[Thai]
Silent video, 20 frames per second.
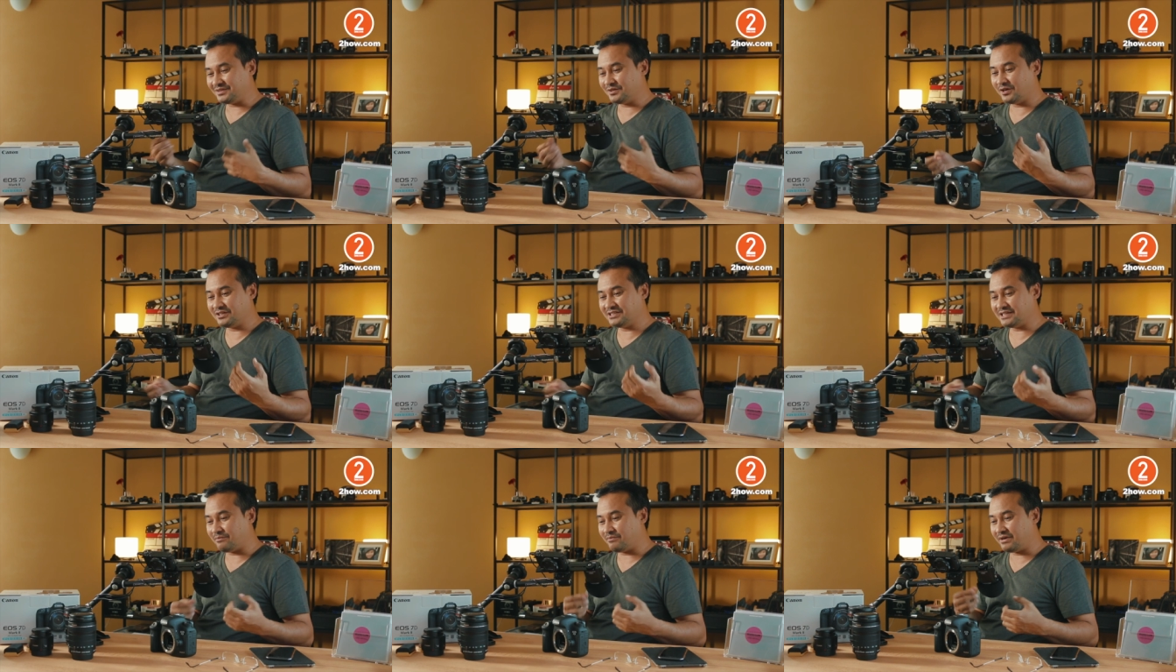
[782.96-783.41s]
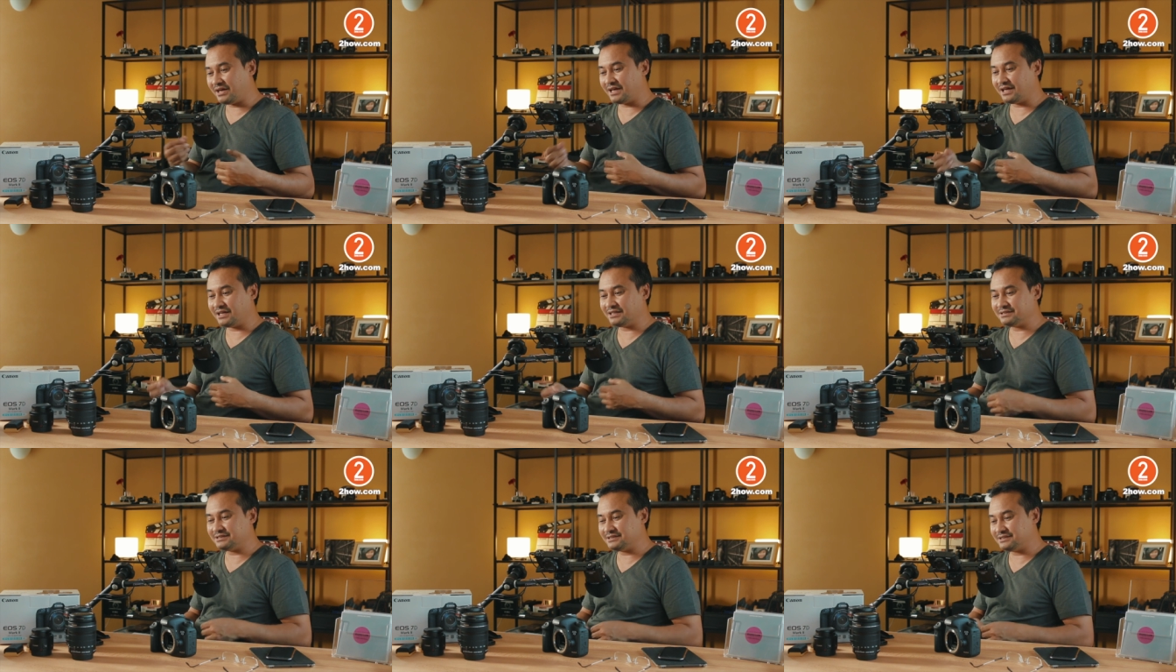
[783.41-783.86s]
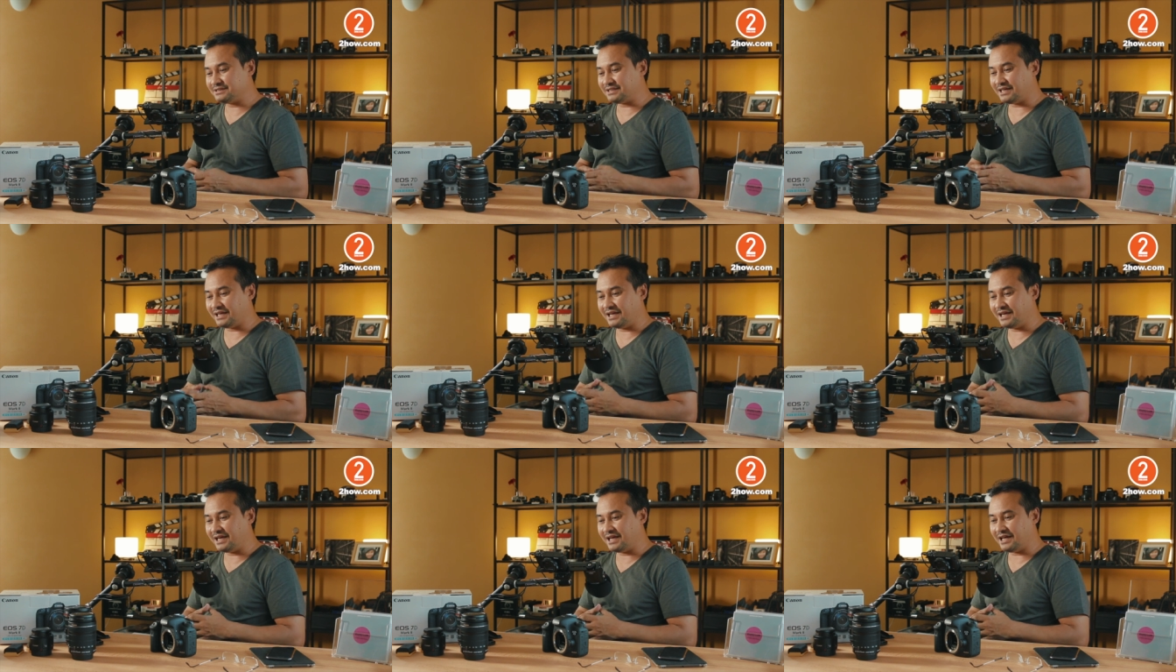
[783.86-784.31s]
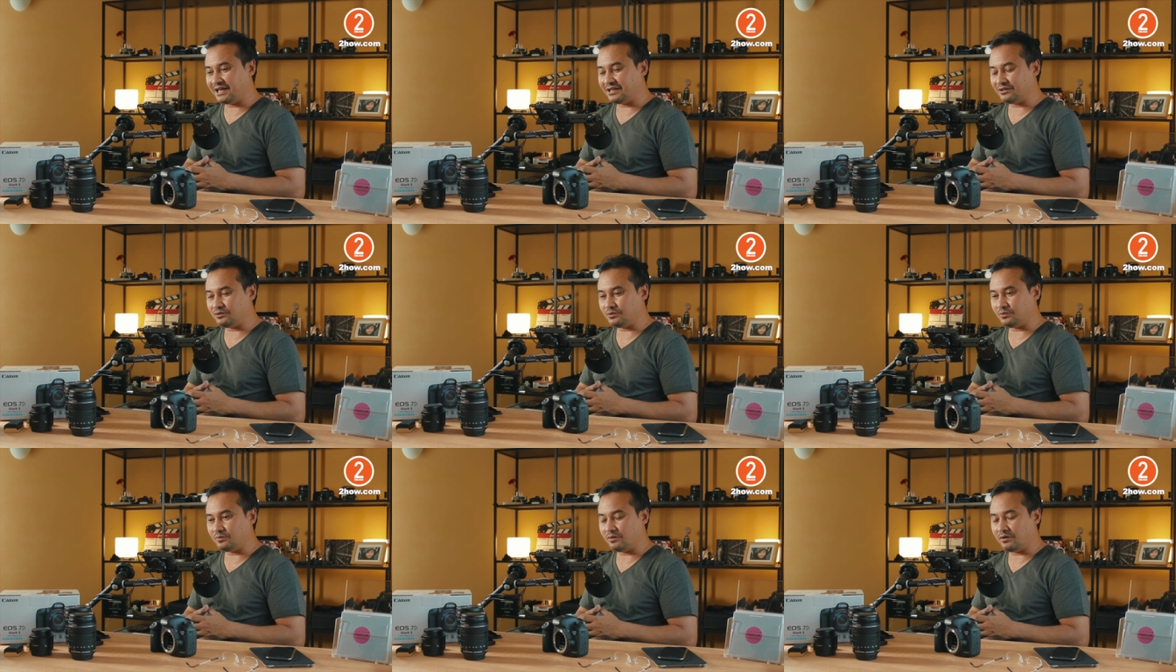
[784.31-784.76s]
ก็สามารถใช้งาน
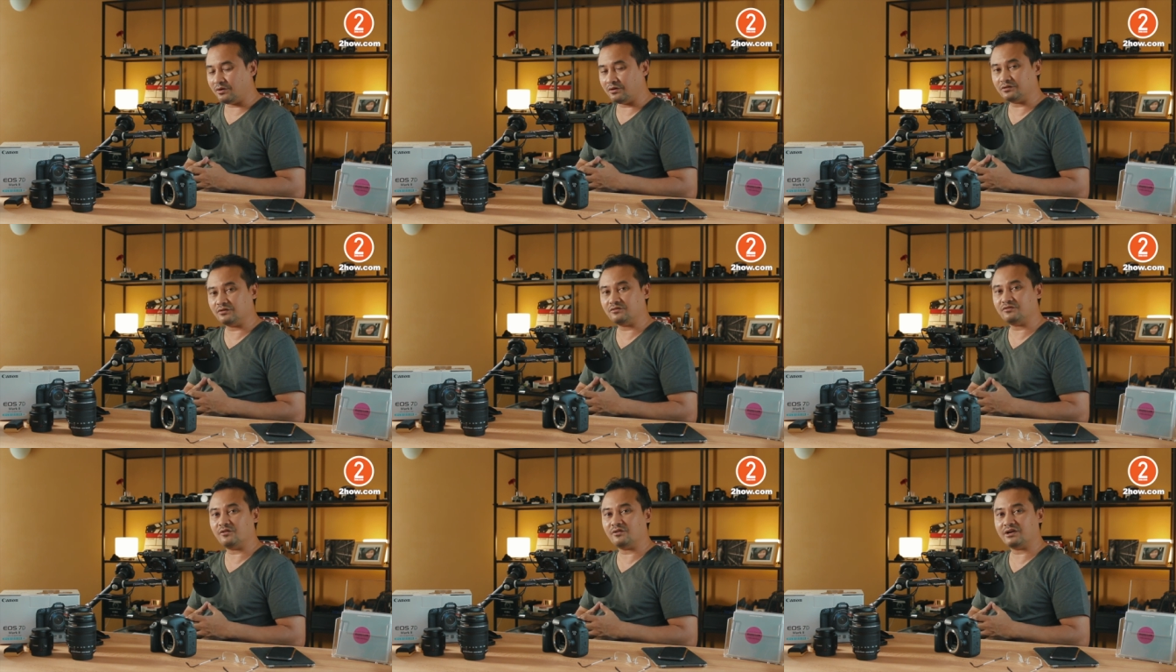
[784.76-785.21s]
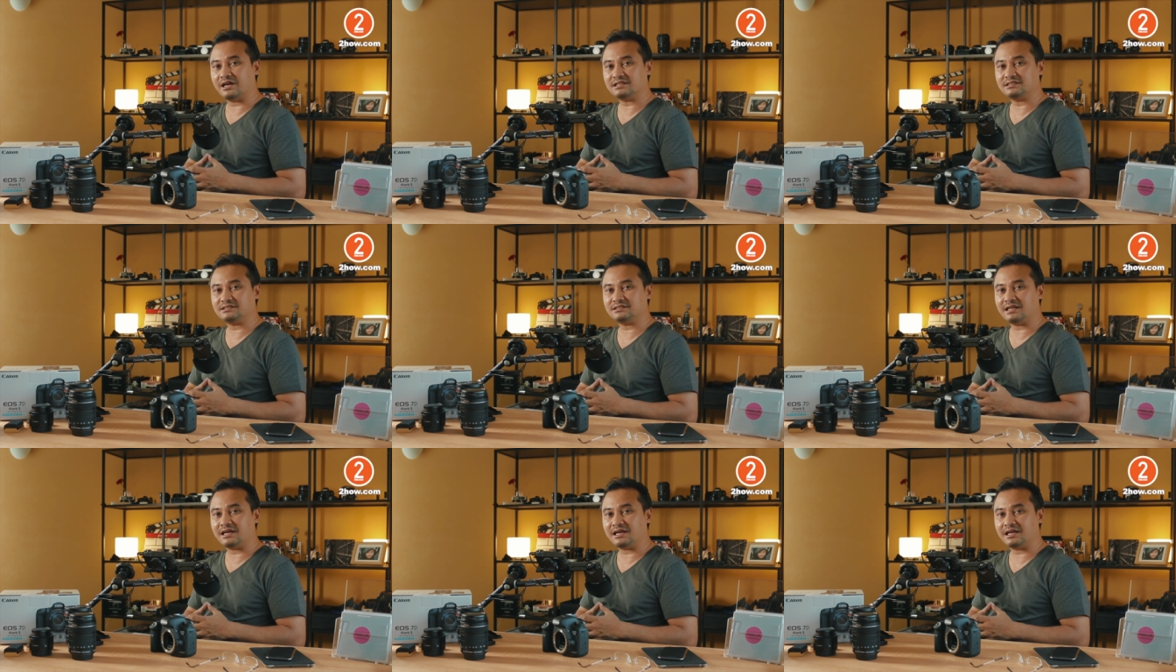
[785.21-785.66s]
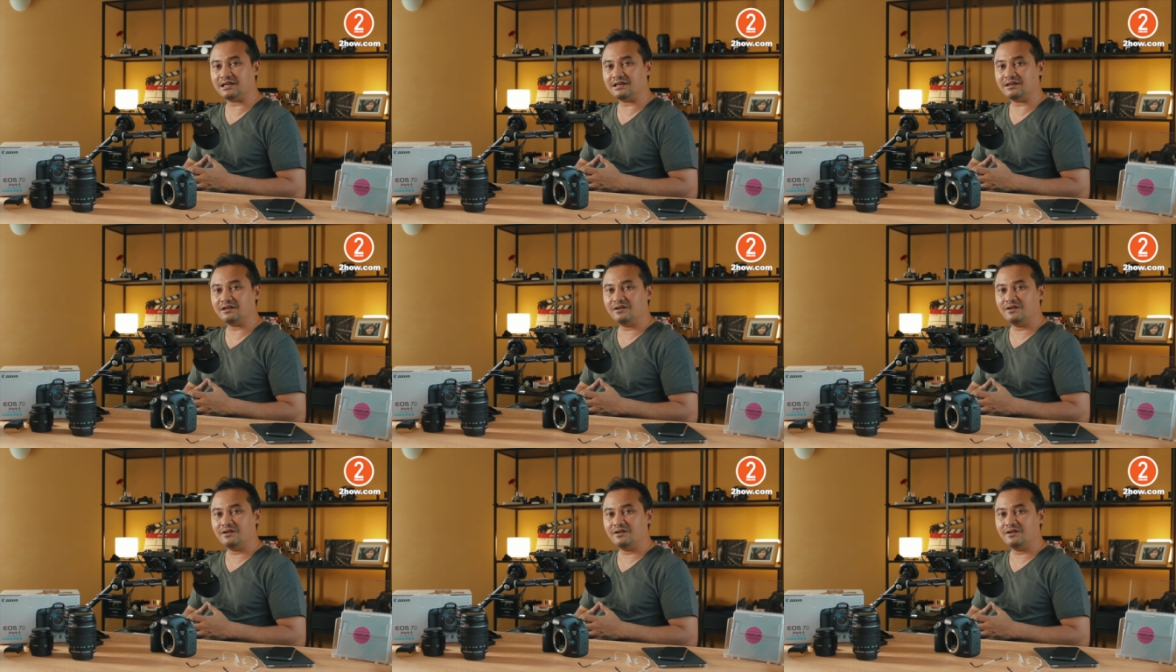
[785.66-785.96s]
ตัวออโต้โฟกัสได้